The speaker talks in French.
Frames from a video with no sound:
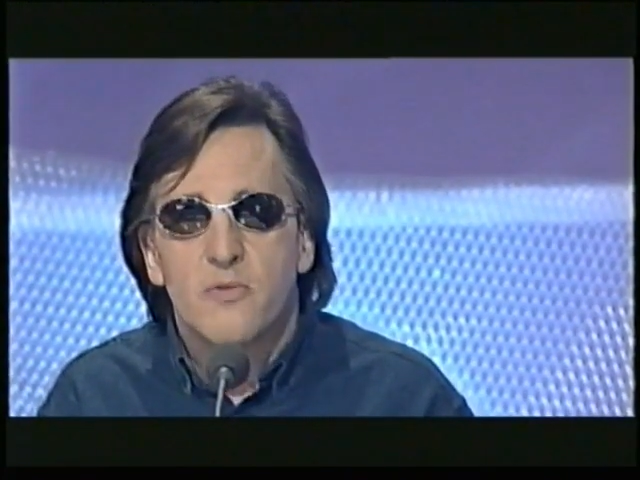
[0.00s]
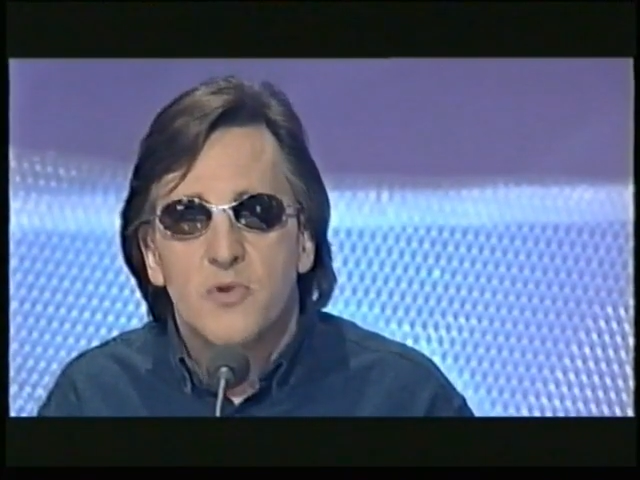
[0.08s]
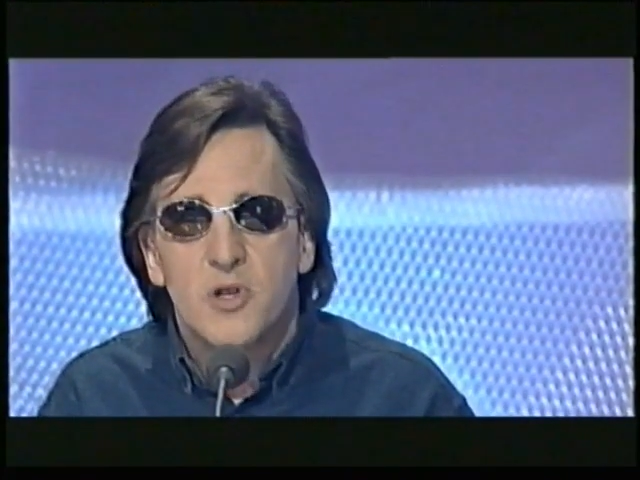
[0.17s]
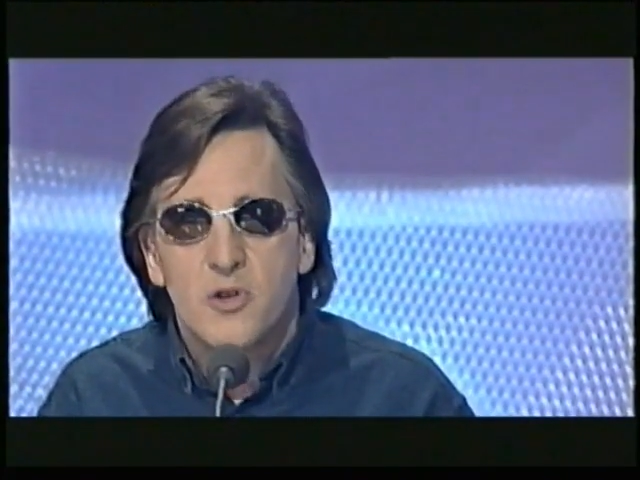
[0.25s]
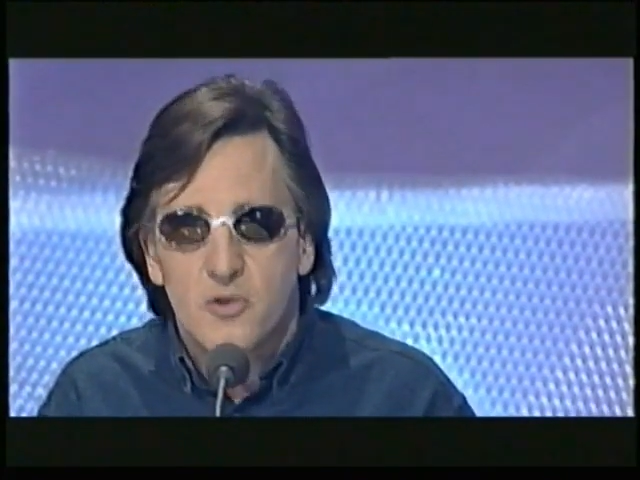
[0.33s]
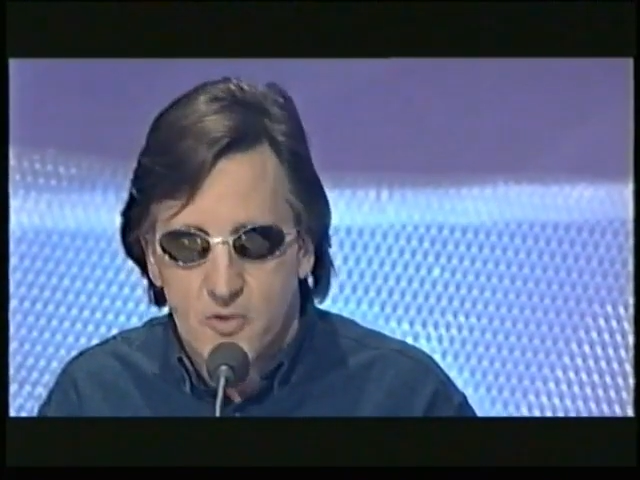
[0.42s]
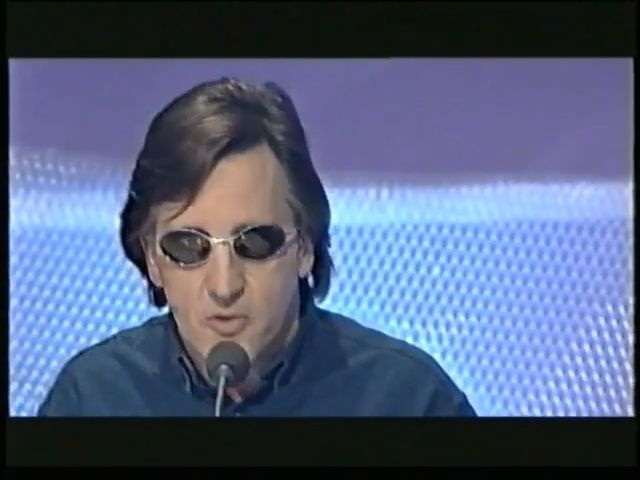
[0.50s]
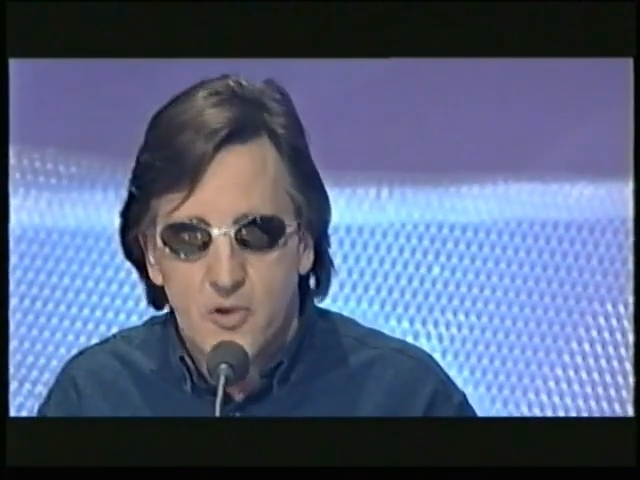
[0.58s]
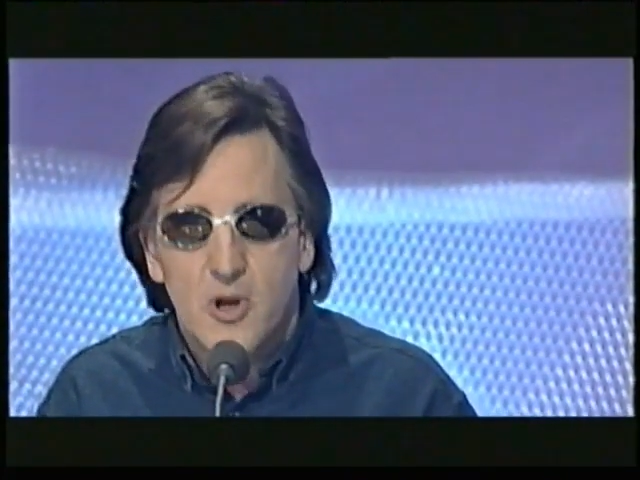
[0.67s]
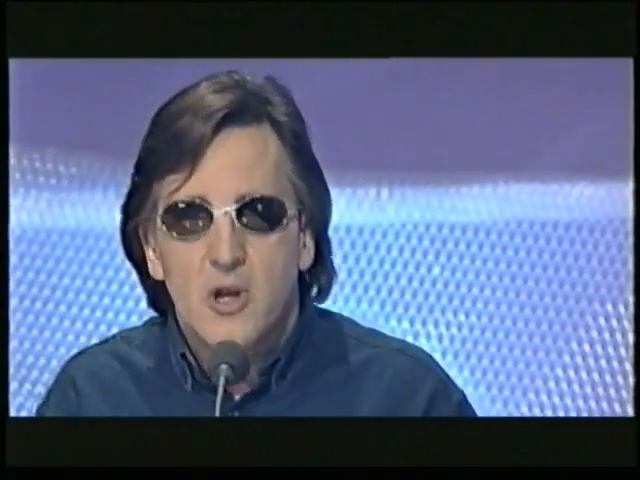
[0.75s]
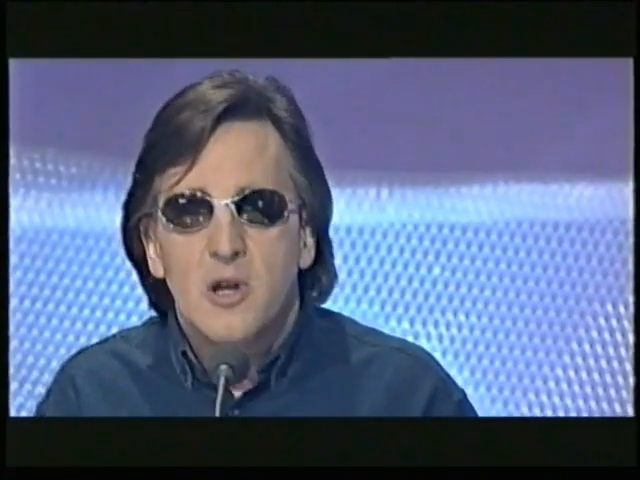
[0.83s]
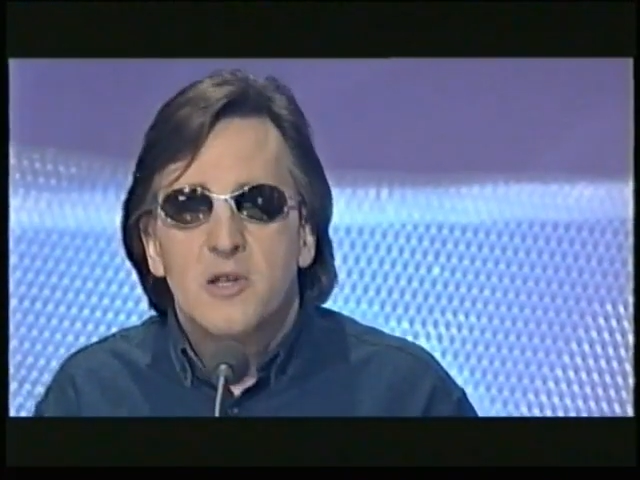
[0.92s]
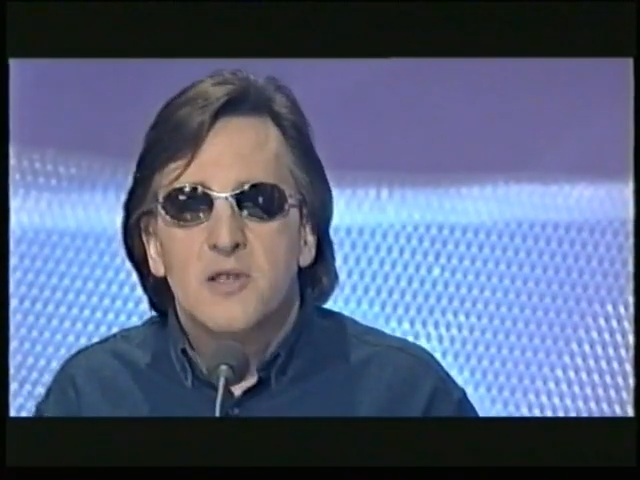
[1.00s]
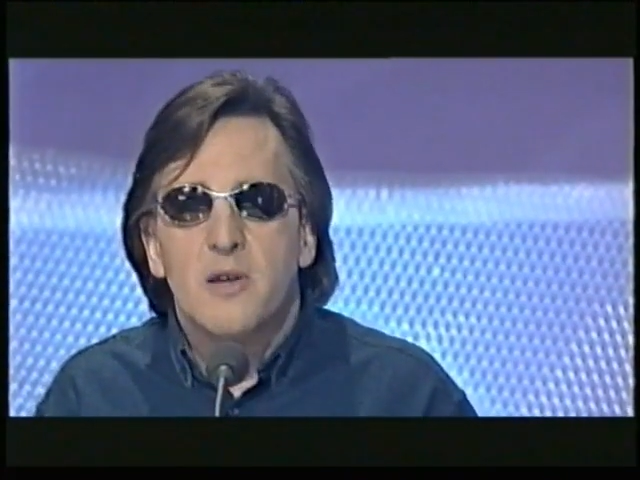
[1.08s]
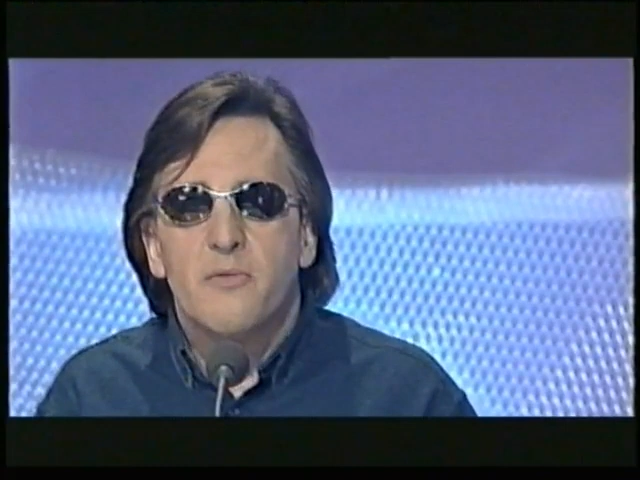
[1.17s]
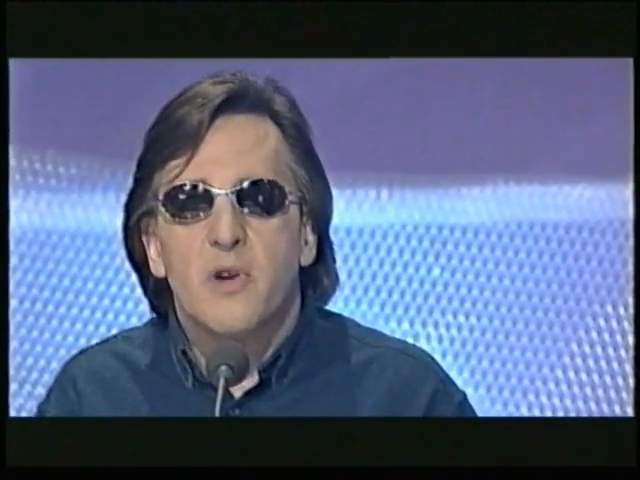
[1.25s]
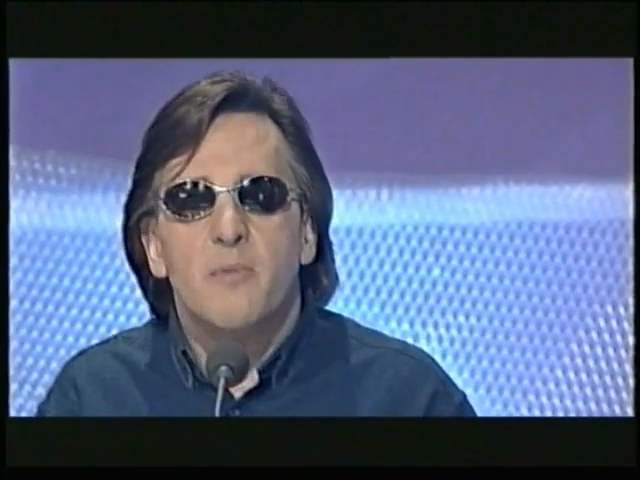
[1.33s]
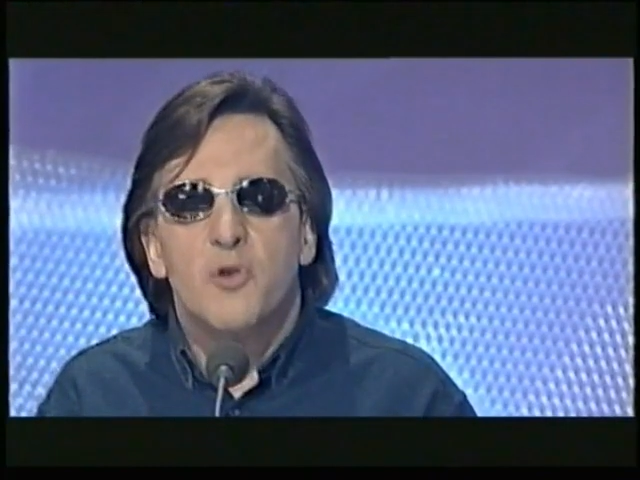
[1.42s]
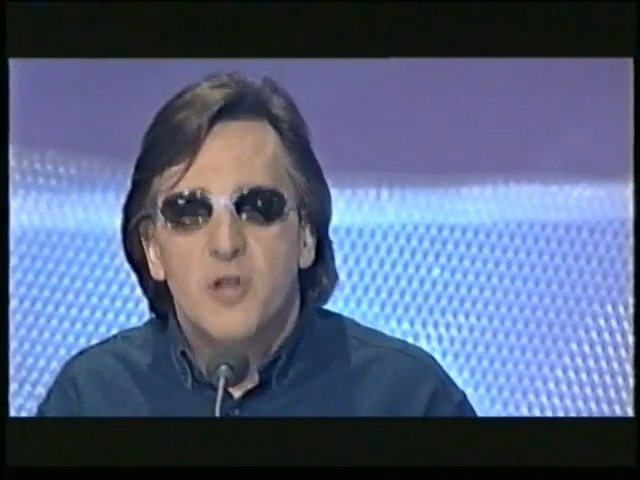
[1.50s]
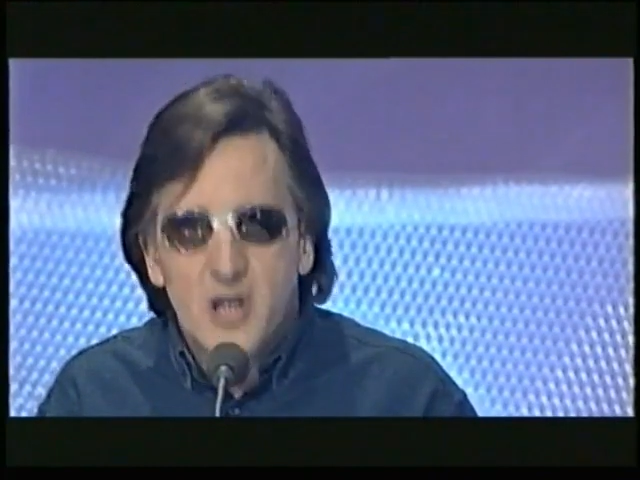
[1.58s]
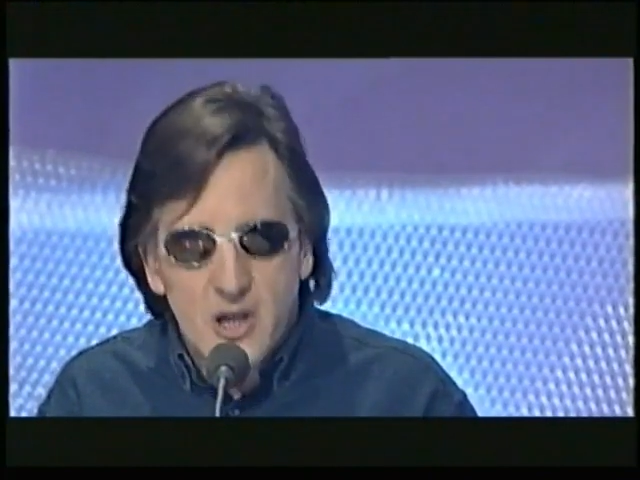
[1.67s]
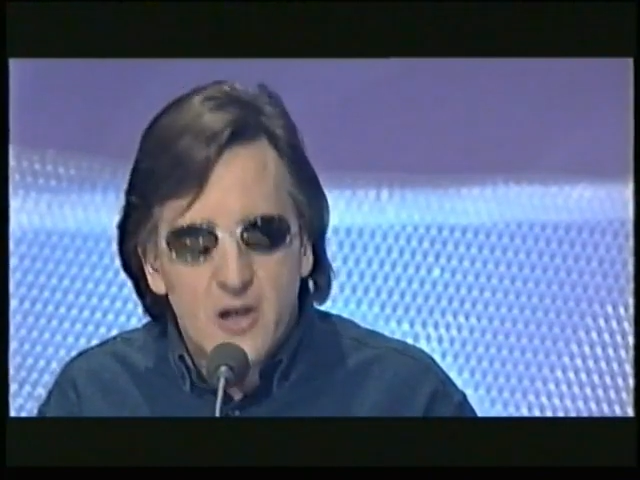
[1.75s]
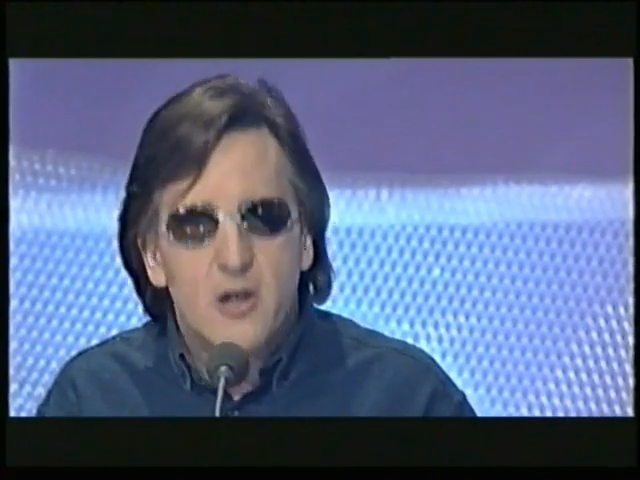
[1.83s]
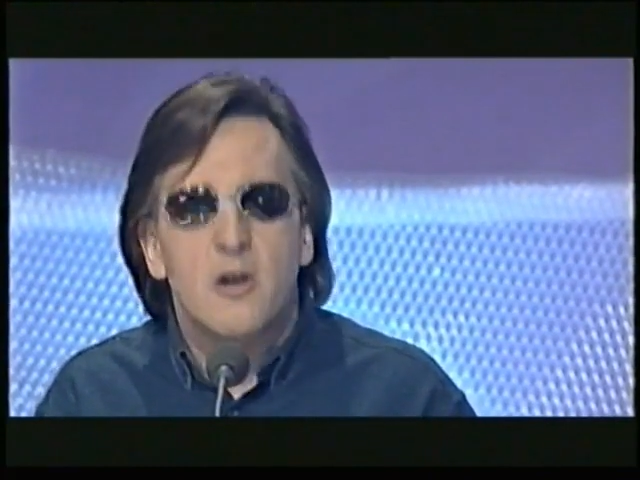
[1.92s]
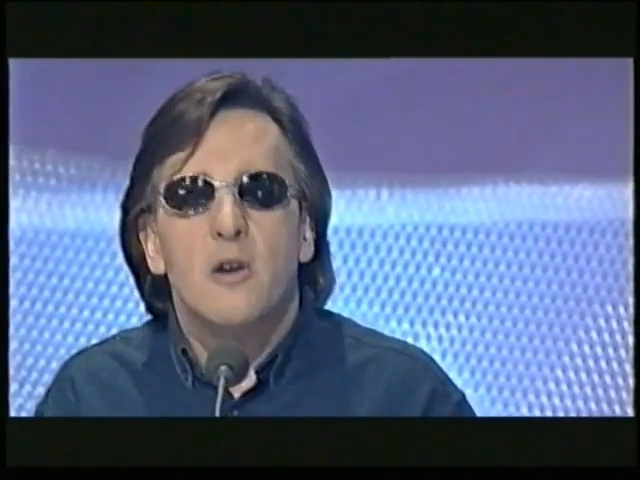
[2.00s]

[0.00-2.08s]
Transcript: veut dire que c'est un vrai modèle